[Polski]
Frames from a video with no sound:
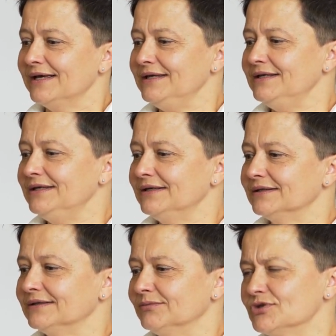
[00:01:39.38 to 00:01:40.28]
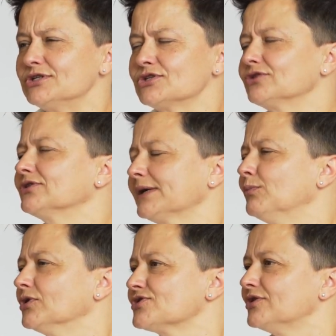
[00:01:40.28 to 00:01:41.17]
I y, myślę, że to tak
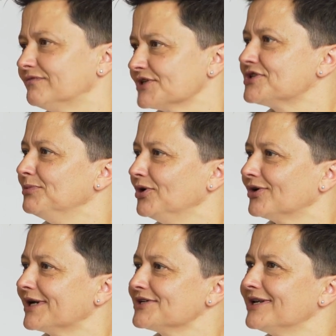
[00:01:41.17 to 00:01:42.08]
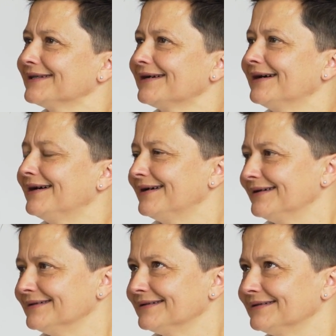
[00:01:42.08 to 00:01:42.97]
mocno właśnie mnie określa,
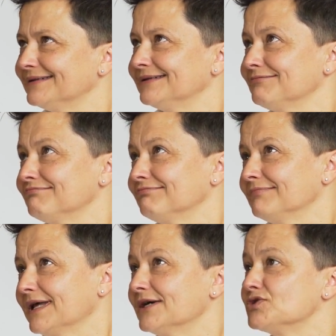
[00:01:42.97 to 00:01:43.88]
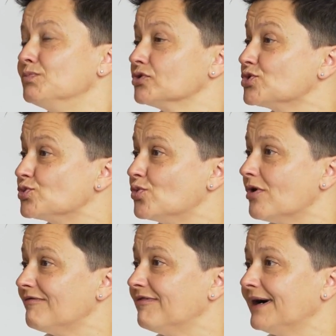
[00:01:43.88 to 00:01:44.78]
taka e, jakaś moc
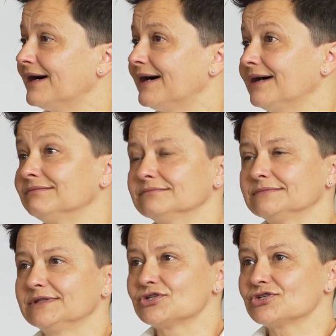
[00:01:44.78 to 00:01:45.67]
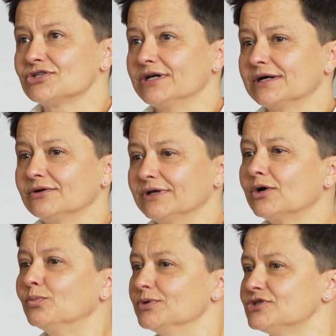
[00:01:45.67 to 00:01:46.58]
słowa, też jako,
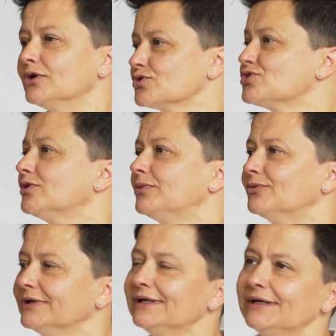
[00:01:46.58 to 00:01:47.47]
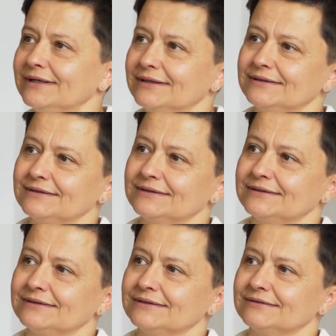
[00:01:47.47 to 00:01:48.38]
jako bycie osobą
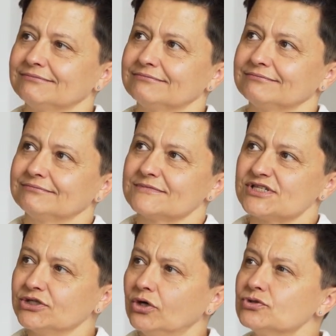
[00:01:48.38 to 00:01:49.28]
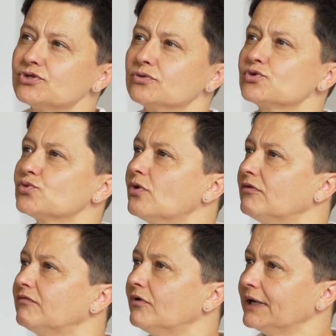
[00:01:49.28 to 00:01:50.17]
e, ceniącą
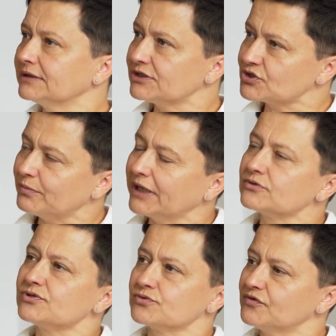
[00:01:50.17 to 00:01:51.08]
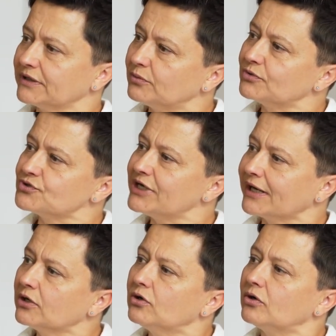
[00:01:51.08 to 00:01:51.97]
słowo, ale też mającą świadomość,
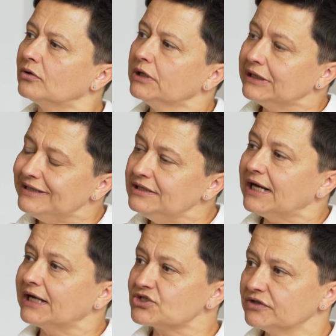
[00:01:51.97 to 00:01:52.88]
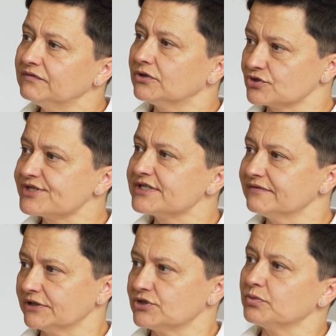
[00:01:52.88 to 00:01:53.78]
jak go inaczej
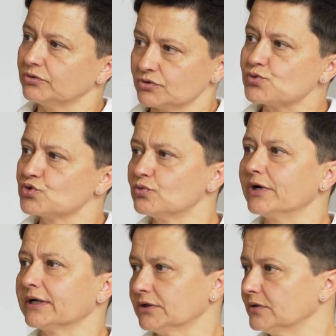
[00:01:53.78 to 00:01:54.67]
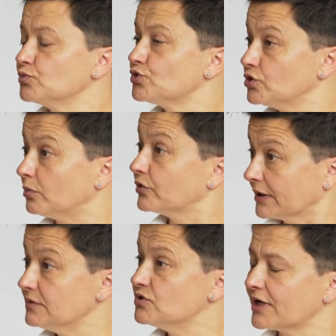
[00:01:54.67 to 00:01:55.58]
wykorzystywać, żeby ono służyło jakiemuś dobru,
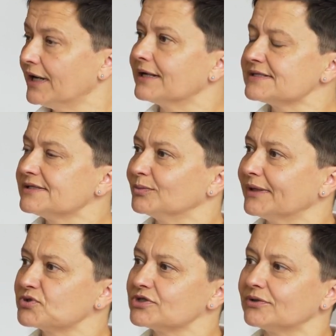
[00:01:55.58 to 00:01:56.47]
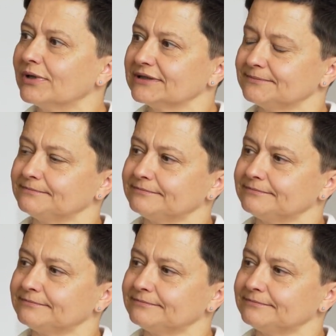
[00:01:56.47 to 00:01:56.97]
jakimś relacjom na przykład.